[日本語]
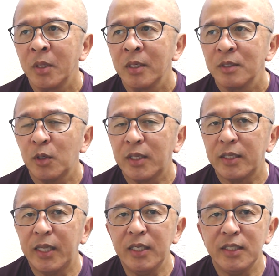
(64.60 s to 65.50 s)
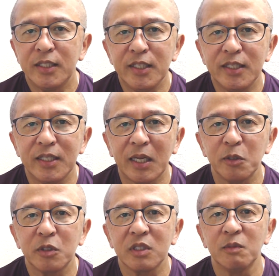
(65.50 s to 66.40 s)
そういった電子って名
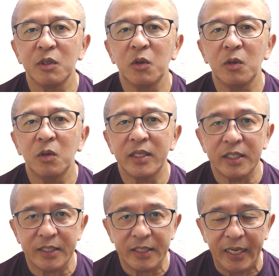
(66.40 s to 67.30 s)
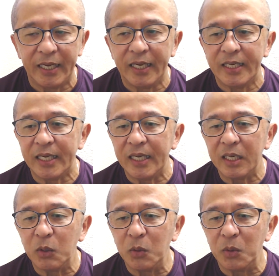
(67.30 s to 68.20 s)
の付くものはですね、なかな
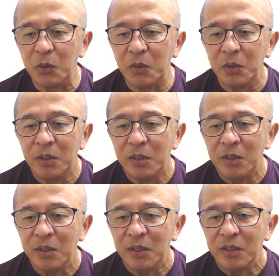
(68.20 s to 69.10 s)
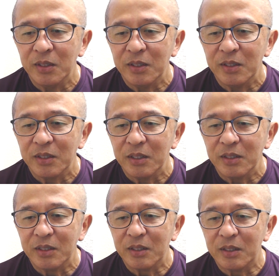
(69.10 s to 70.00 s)
かこ
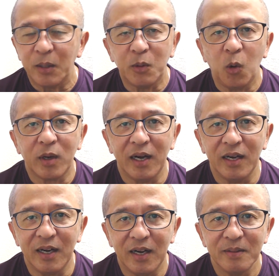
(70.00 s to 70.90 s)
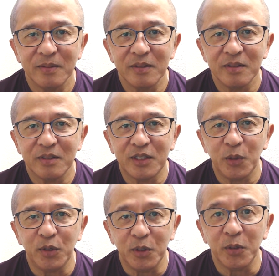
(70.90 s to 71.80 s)
う、抵抗感が強
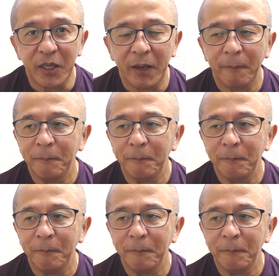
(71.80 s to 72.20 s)
いようで、